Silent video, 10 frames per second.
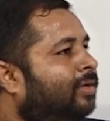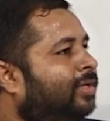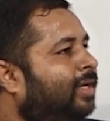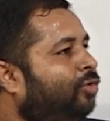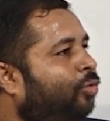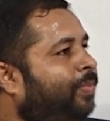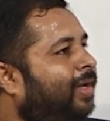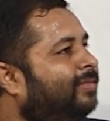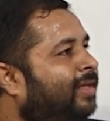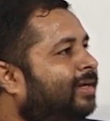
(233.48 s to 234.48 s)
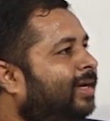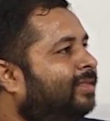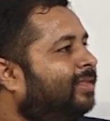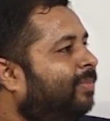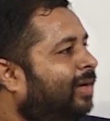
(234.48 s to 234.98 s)
सर यूपीएससी का
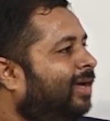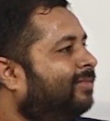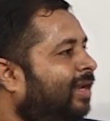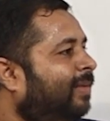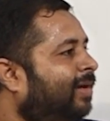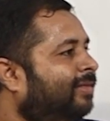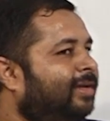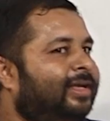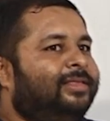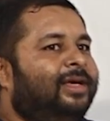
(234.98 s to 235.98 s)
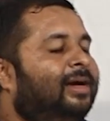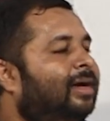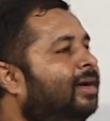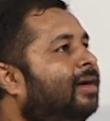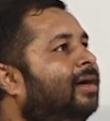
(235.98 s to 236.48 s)
इतना बड़ा सिलेबस है
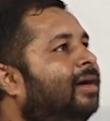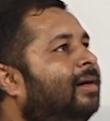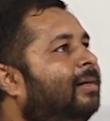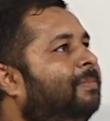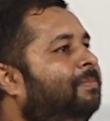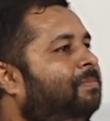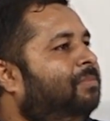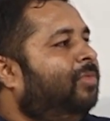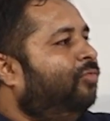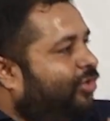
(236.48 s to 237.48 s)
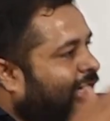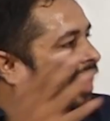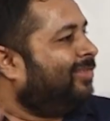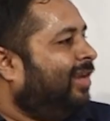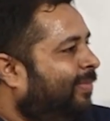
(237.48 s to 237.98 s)
इतना
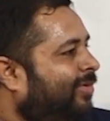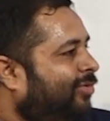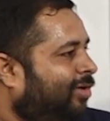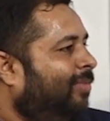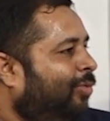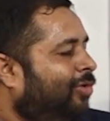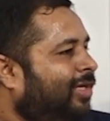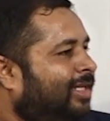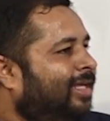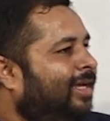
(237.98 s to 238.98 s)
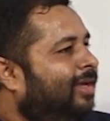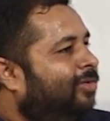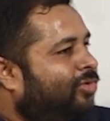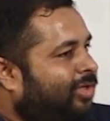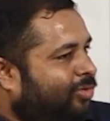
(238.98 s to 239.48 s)
विशाल सिलेबस जिसको हम बोल सकते हैं
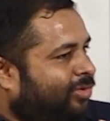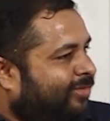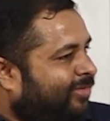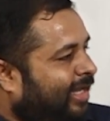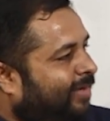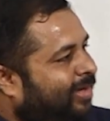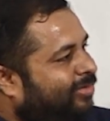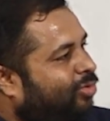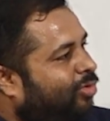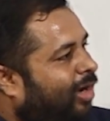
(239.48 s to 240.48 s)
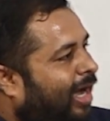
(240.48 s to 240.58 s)
तो सर उतने सिलेबस को